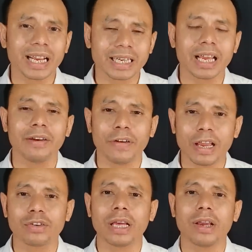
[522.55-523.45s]
একটা
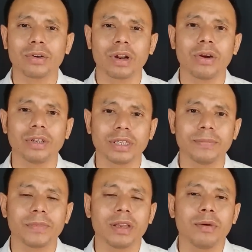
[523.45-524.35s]
এফআইআরও দায়ের করা হয়েছে
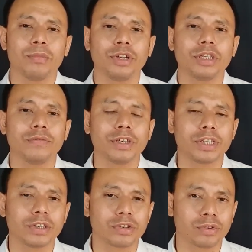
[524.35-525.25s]
পুলিশ
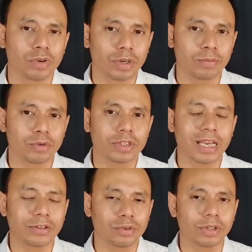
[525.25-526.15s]
ইনভেস্টিগেশন করে মোট
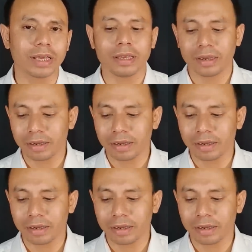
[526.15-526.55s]
চারজনকে